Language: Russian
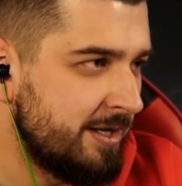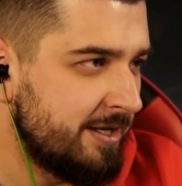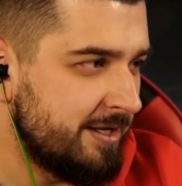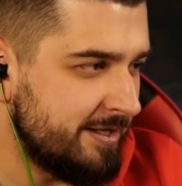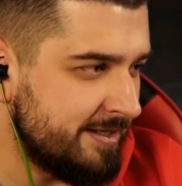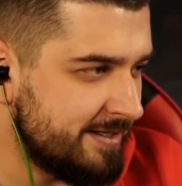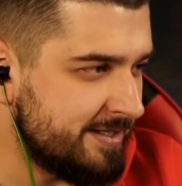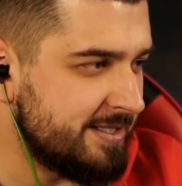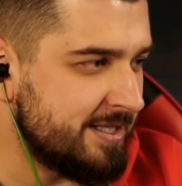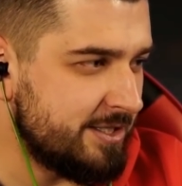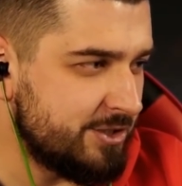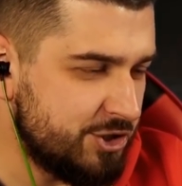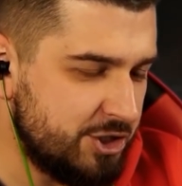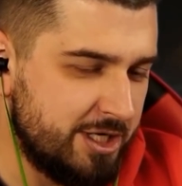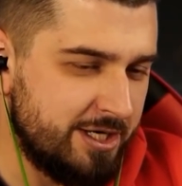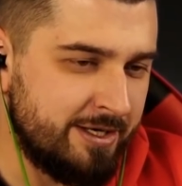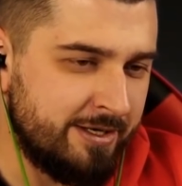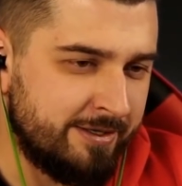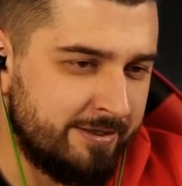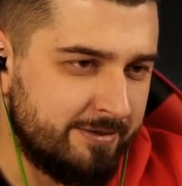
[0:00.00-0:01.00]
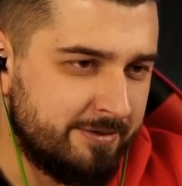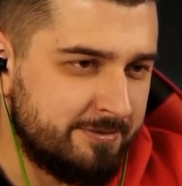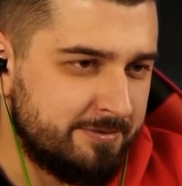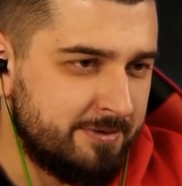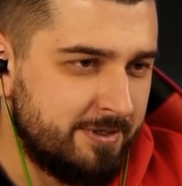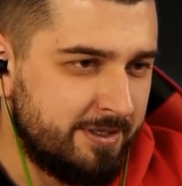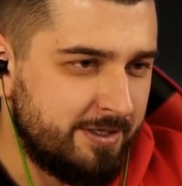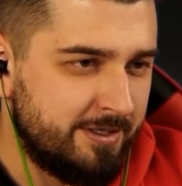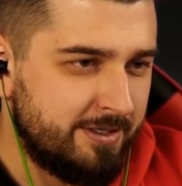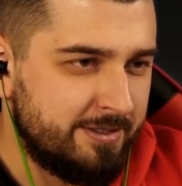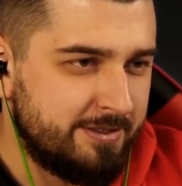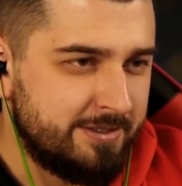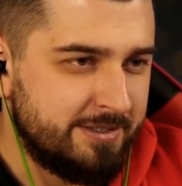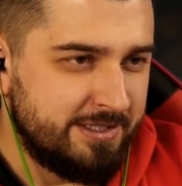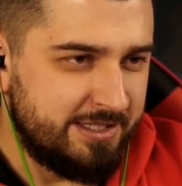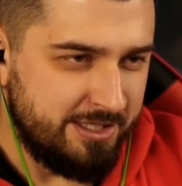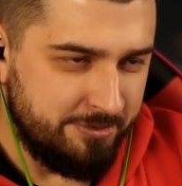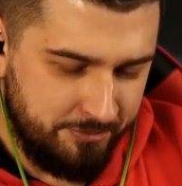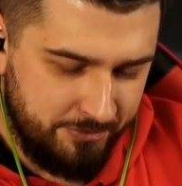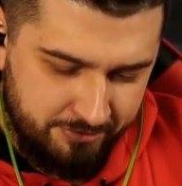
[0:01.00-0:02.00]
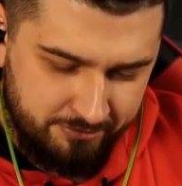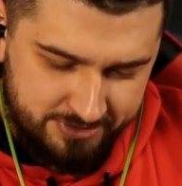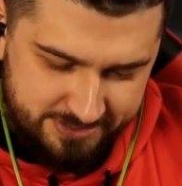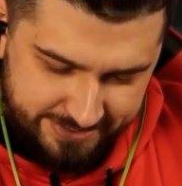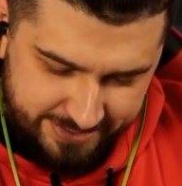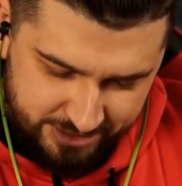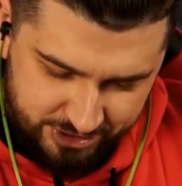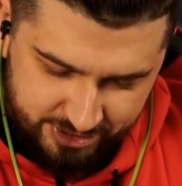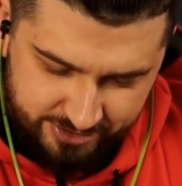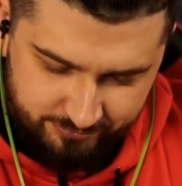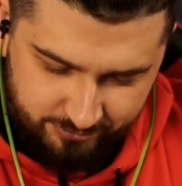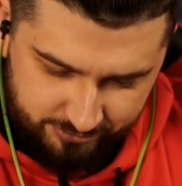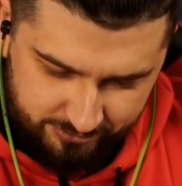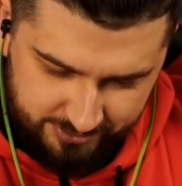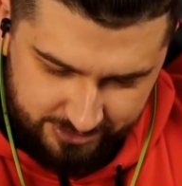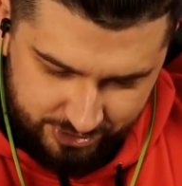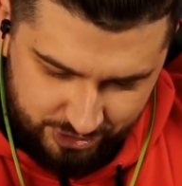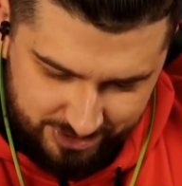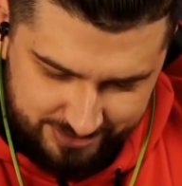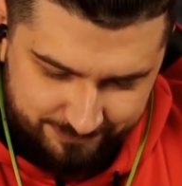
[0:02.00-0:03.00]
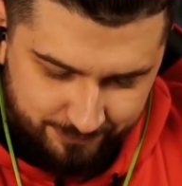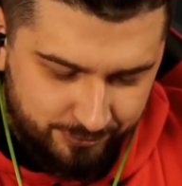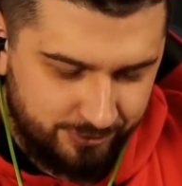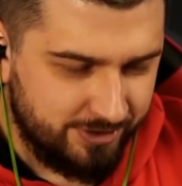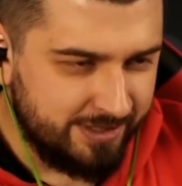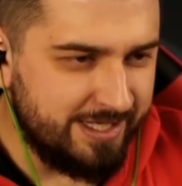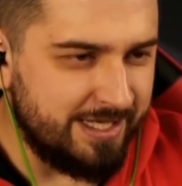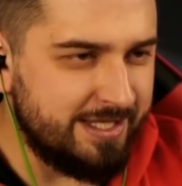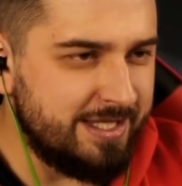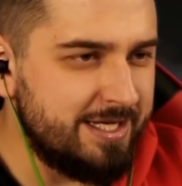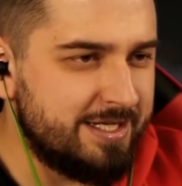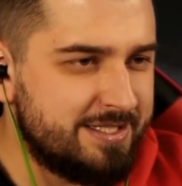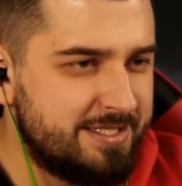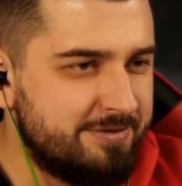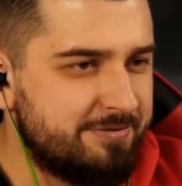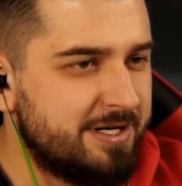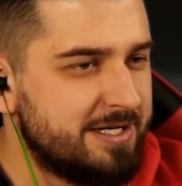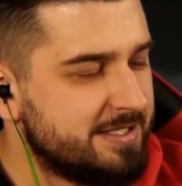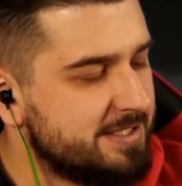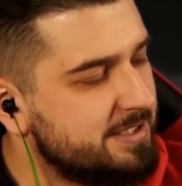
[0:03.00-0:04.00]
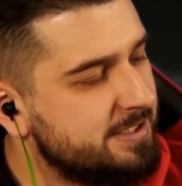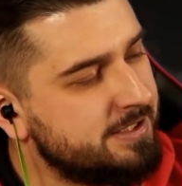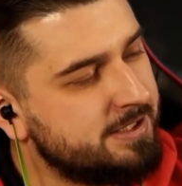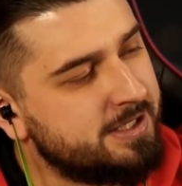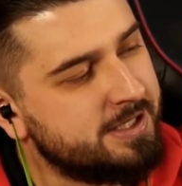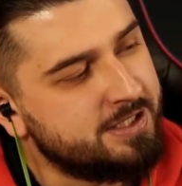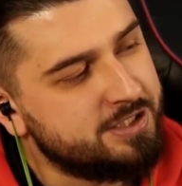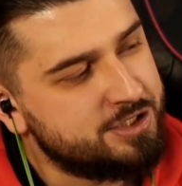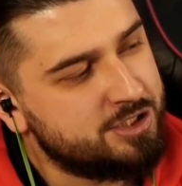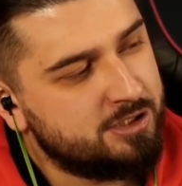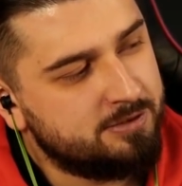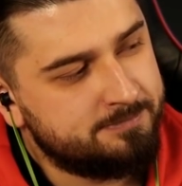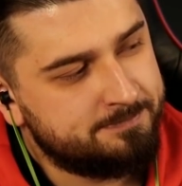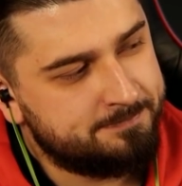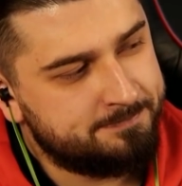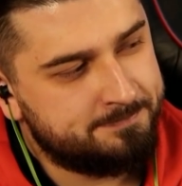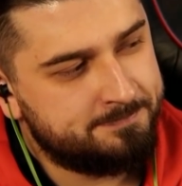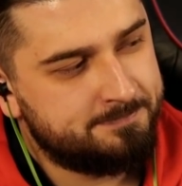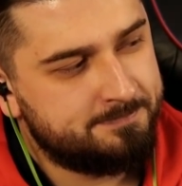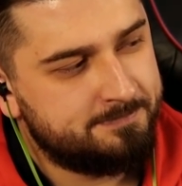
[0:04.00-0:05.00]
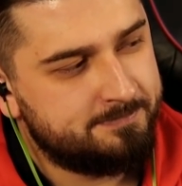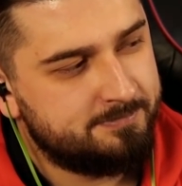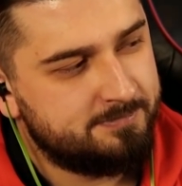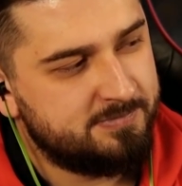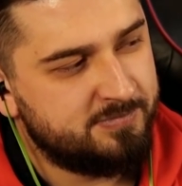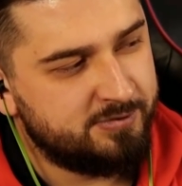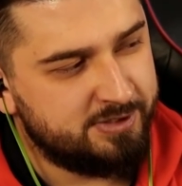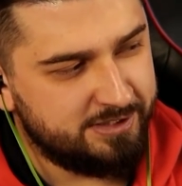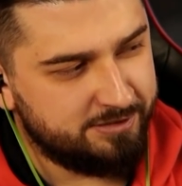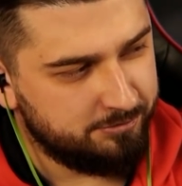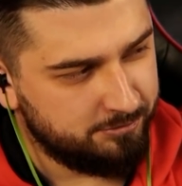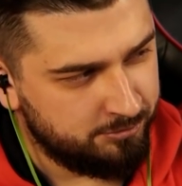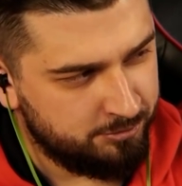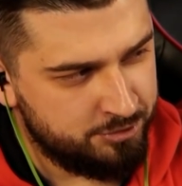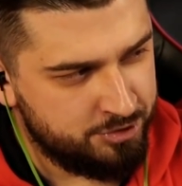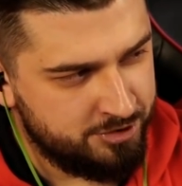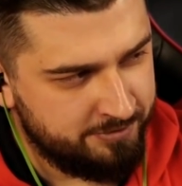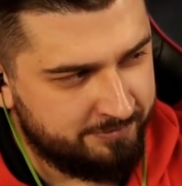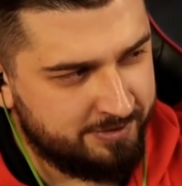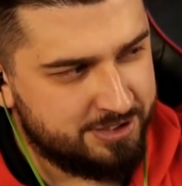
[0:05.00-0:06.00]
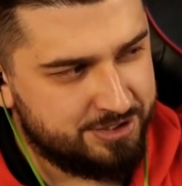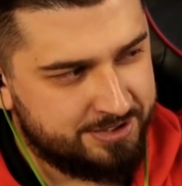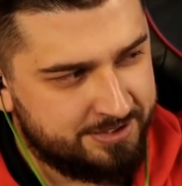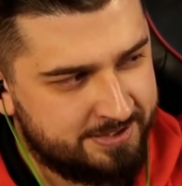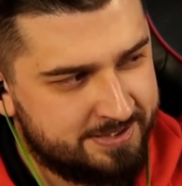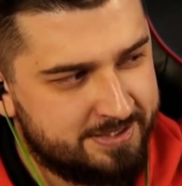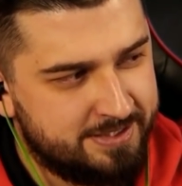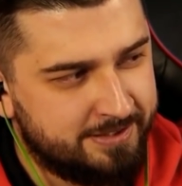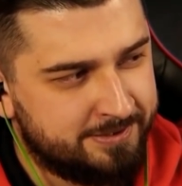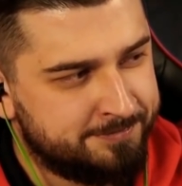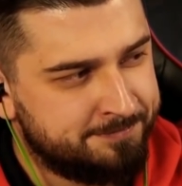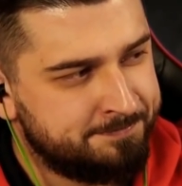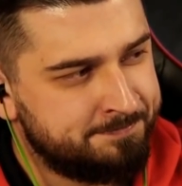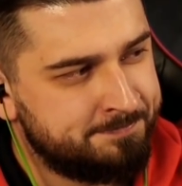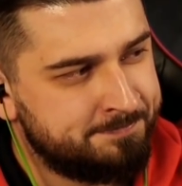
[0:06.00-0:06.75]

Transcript: И разрешение. Ты мне вот скажи, вот ты сейчас вот на каких девайсах играешь? Вот это вот очень важно, кста.